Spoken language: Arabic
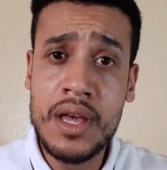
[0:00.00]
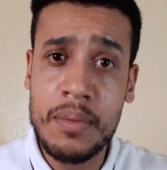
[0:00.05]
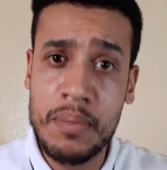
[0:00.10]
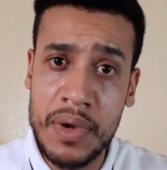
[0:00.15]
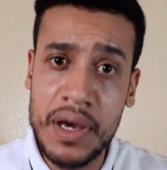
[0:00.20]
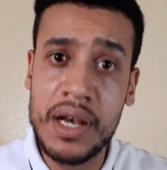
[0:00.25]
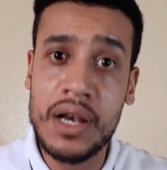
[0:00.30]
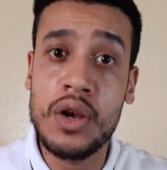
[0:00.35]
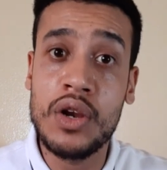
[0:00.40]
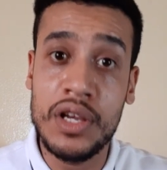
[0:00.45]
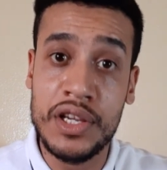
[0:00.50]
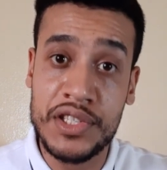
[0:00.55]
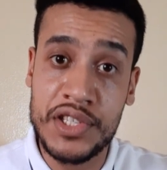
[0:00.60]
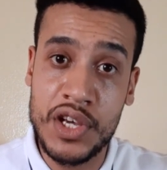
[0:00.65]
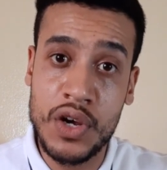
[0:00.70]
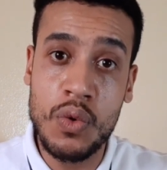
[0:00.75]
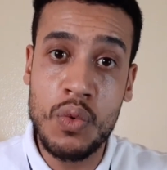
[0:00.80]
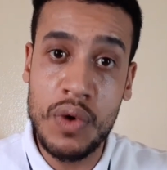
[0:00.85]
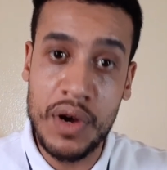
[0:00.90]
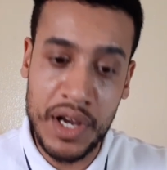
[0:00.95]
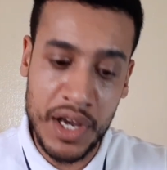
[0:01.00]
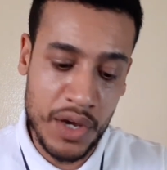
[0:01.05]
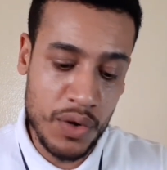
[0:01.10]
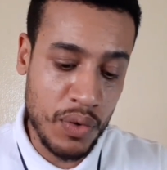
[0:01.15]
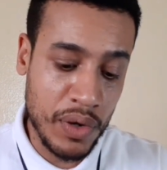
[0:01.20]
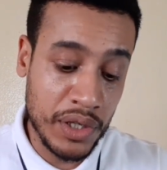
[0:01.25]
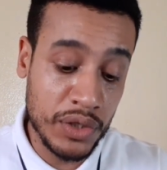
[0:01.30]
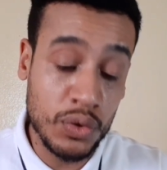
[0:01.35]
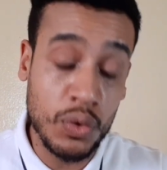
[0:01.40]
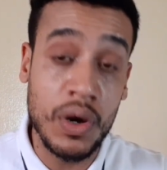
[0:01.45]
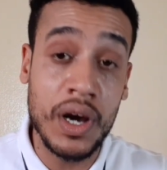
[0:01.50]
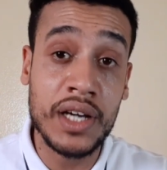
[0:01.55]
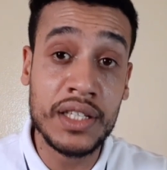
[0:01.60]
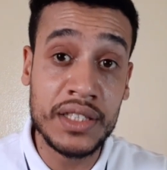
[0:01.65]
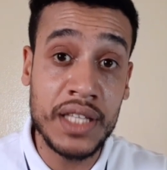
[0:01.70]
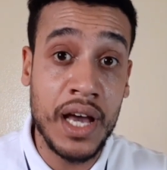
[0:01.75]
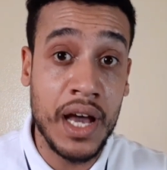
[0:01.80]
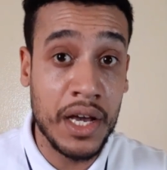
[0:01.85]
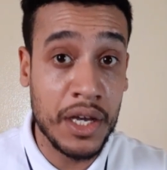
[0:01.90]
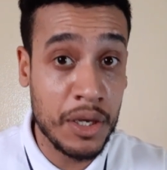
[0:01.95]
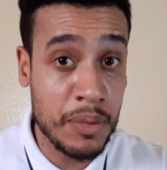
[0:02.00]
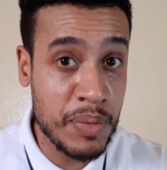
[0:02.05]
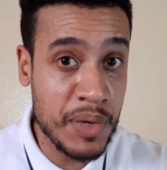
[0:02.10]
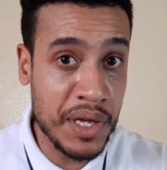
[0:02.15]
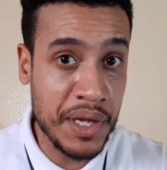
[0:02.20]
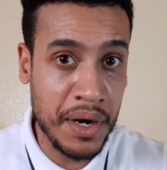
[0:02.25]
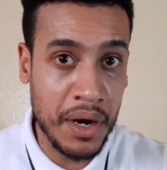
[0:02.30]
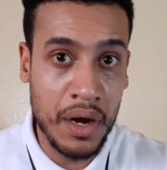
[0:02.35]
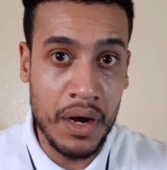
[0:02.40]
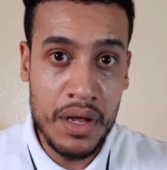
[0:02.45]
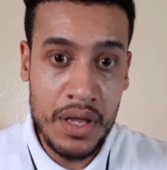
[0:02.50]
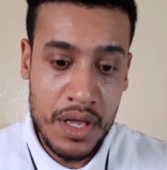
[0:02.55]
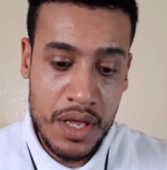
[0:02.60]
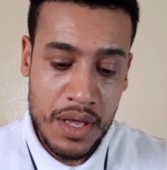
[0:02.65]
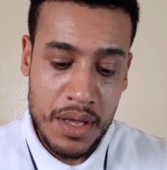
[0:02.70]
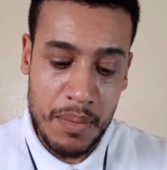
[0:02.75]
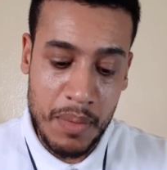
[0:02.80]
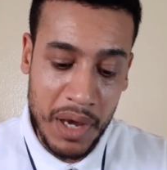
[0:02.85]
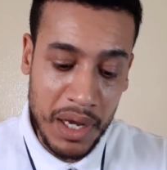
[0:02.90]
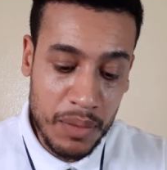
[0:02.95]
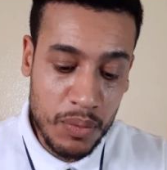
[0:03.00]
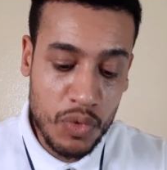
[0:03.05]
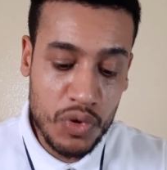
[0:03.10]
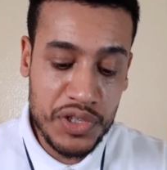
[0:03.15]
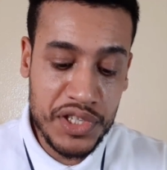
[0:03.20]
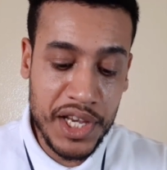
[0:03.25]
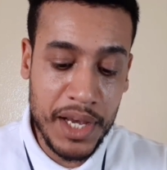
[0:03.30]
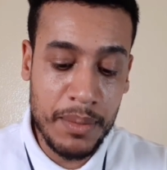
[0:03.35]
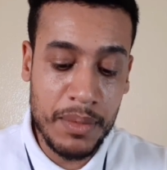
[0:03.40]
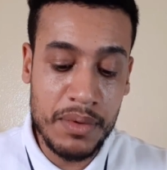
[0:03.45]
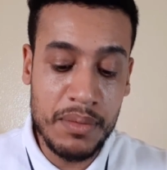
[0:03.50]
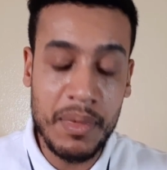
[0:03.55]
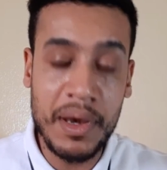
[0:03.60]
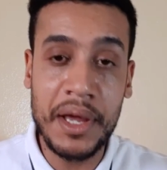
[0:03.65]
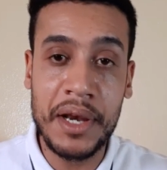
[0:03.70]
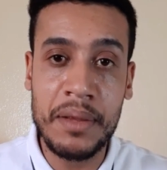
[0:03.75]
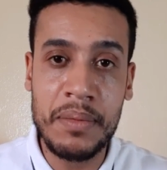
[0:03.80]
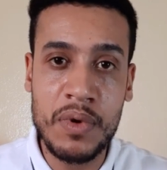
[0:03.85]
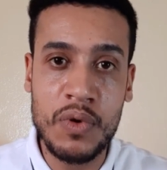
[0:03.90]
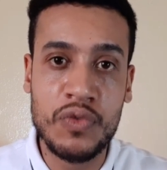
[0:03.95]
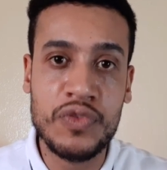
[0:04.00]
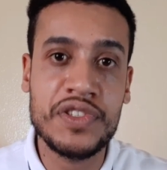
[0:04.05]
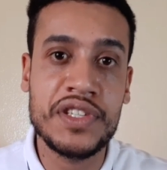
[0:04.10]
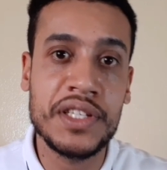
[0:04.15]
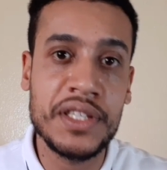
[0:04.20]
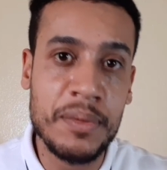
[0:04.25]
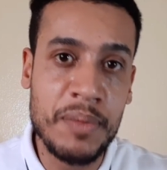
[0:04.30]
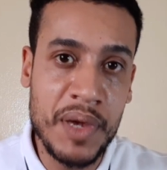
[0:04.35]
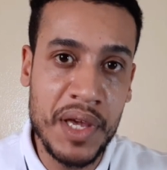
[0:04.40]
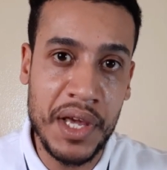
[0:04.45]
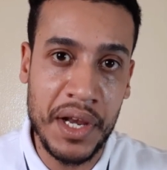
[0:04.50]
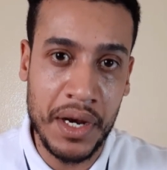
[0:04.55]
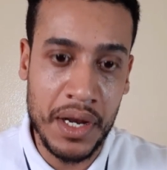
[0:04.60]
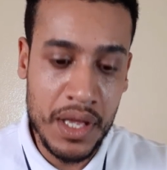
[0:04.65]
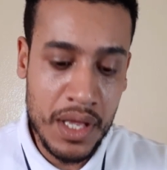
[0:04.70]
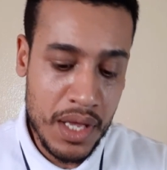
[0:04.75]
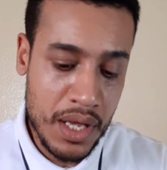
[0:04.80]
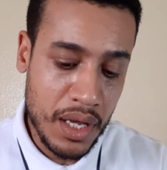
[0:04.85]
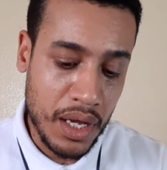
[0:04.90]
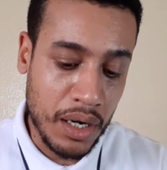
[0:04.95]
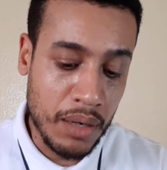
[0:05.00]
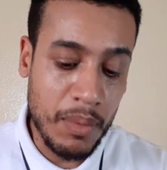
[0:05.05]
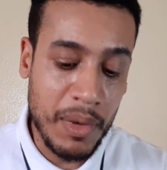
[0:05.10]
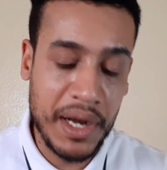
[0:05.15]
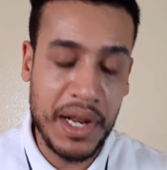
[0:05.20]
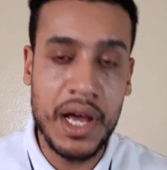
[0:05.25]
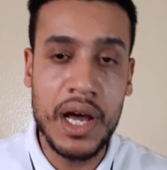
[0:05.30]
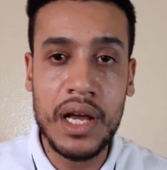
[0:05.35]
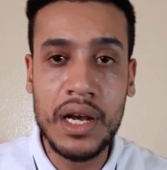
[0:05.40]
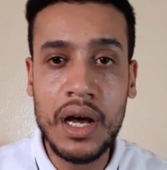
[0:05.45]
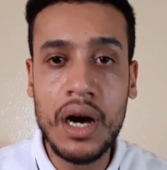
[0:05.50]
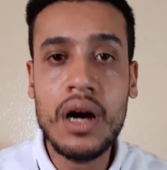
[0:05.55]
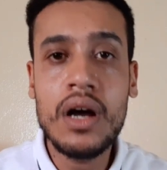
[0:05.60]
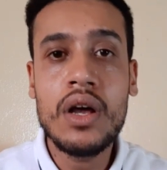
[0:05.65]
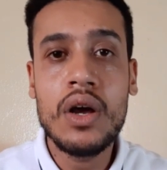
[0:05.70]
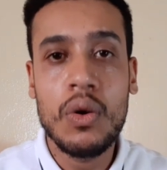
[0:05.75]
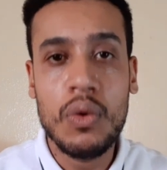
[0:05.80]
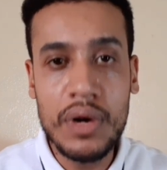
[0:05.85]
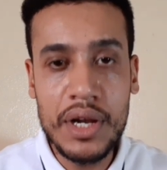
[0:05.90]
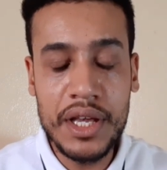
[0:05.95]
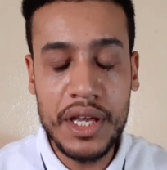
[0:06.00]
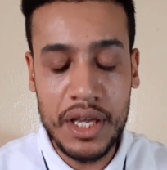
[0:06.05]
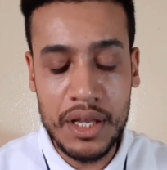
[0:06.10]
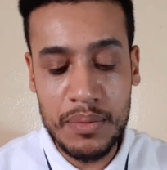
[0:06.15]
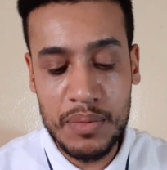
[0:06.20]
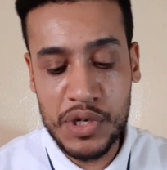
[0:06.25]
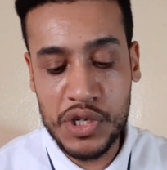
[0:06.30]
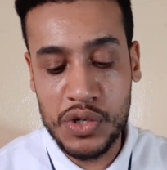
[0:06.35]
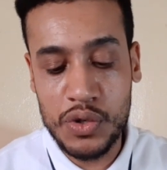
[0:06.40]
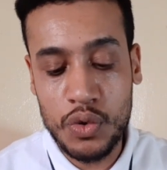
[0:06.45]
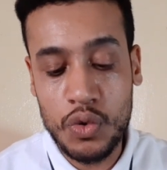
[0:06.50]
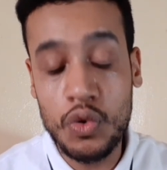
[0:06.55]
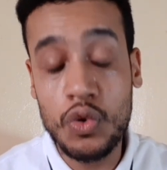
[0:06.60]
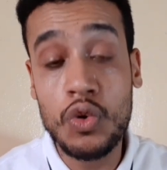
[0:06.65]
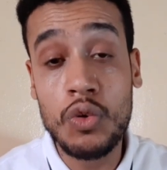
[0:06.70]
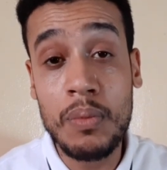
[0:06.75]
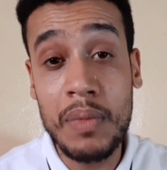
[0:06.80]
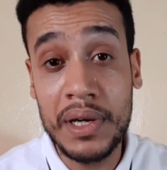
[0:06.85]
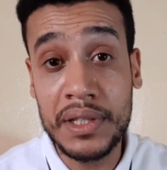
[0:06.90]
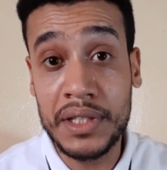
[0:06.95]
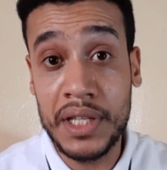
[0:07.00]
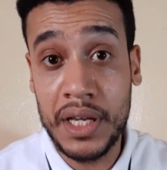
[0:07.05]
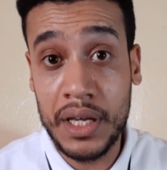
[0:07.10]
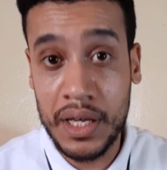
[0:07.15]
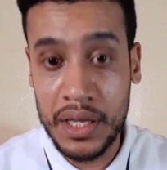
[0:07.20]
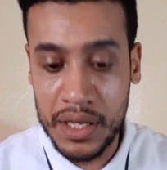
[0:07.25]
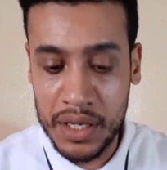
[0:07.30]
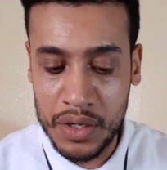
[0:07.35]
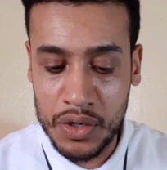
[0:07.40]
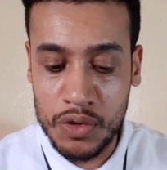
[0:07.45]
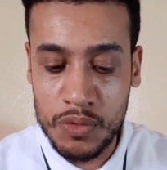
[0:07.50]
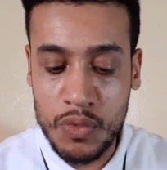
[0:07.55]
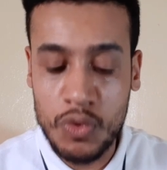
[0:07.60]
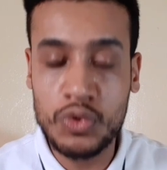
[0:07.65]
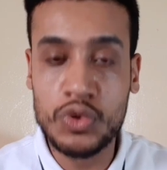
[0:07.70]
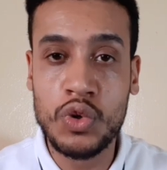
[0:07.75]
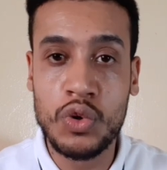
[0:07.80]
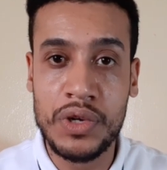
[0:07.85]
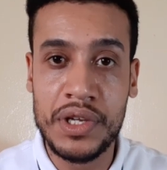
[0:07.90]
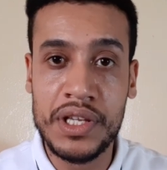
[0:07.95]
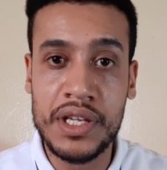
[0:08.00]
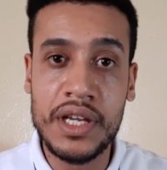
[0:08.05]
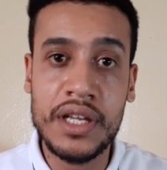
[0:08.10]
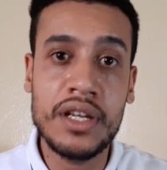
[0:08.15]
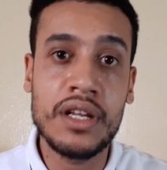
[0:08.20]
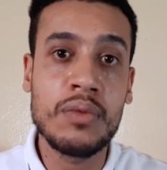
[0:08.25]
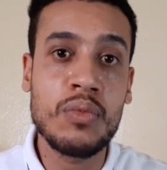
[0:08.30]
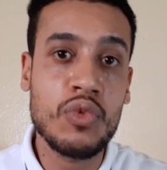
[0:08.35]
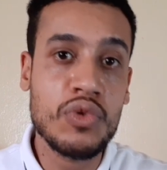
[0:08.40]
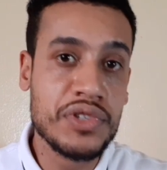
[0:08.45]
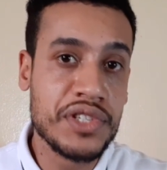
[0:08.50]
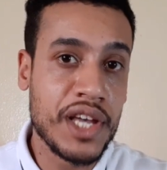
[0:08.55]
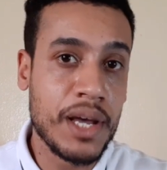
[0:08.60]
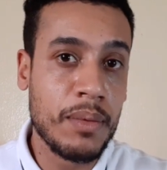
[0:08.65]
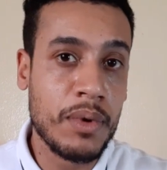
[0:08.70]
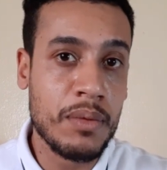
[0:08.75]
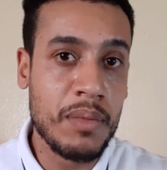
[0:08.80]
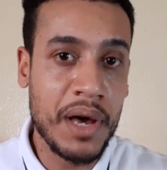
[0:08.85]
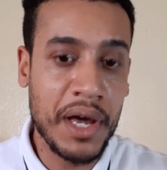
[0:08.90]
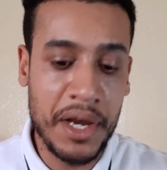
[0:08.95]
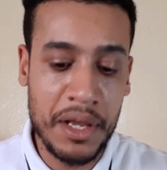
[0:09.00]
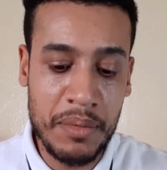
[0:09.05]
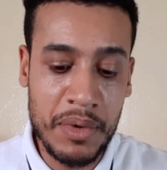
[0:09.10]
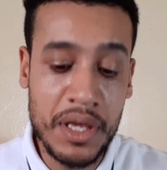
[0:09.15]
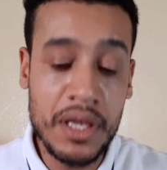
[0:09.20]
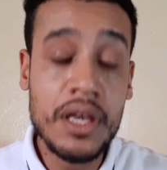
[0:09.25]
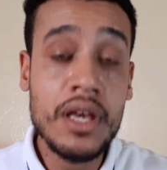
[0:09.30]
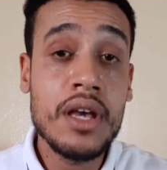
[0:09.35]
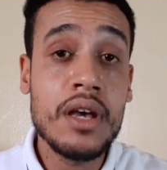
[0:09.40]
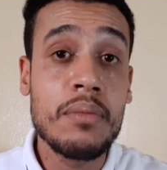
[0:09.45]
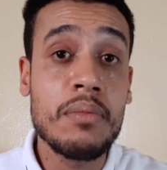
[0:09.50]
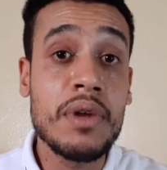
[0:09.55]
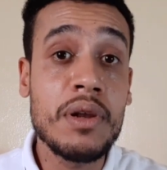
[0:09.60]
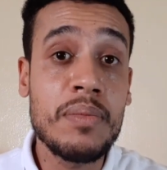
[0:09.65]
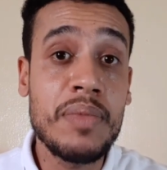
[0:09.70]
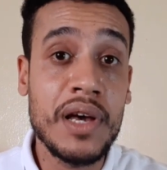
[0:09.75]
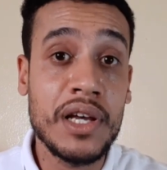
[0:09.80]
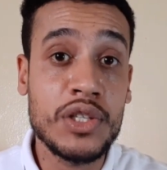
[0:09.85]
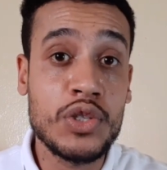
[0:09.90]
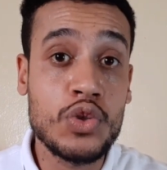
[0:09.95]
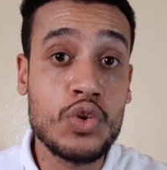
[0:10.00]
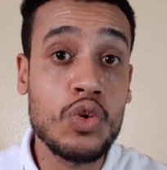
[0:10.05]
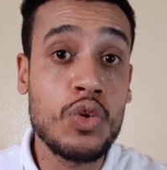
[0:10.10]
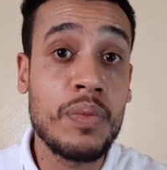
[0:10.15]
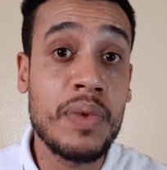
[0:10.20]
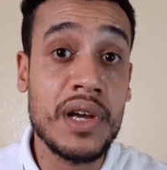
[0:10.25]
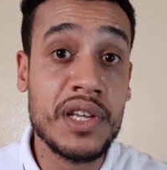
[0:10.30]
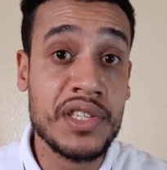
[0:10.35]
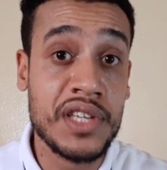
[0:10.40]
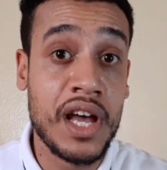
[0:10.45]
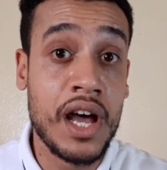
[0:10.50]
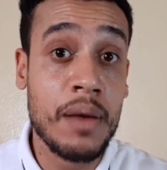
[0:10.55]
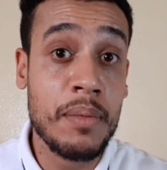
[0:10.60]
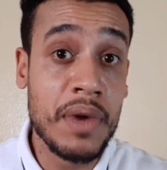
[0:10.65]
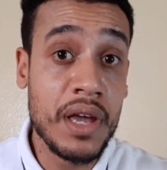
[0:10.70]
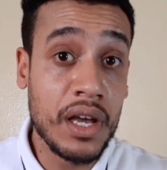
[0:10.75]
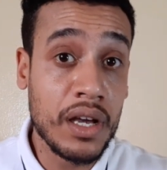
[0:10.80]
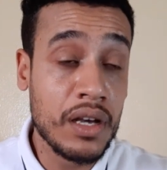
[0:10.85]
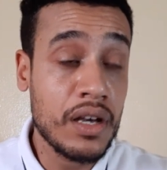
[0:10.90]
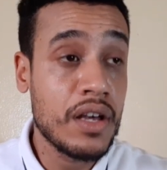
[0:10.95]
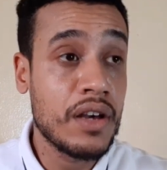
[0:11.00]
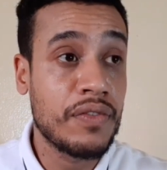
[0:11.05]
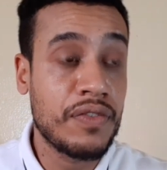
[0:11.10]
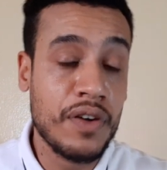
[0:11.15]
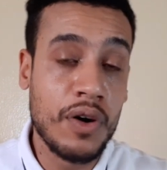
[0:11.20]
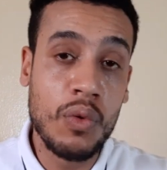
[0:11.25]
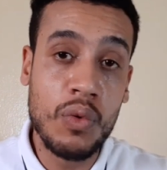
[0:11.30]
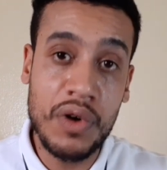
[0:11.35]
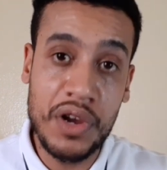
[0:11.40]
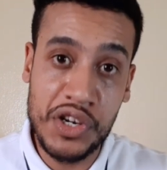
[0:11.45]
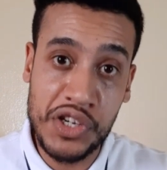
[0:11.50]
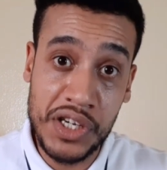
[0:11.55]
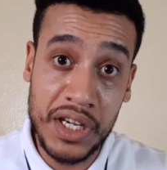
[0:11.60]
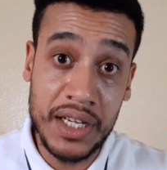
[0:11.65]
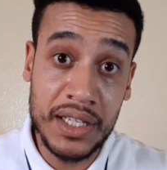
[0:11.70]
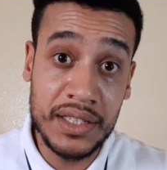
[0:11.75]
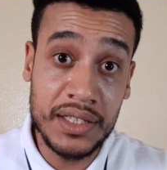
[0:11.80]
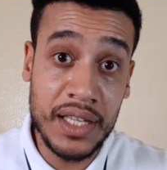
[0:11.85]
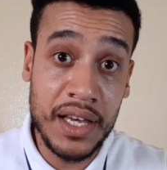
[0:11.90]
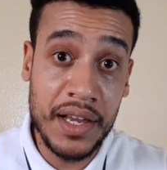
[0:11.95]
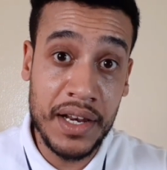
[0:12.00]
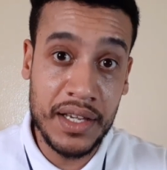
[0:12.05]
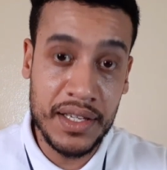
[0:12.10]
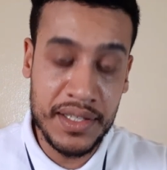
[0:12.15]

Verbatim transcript: بل حتى هو كانوا عنده اخطاء كبيره مع المنتخب المغربي وفي تدبير المرحله ولكن باش نكونوا منطقيين وموضوعيين المنتخب المغربي من بعد سبات عميق فهو رجع للطريق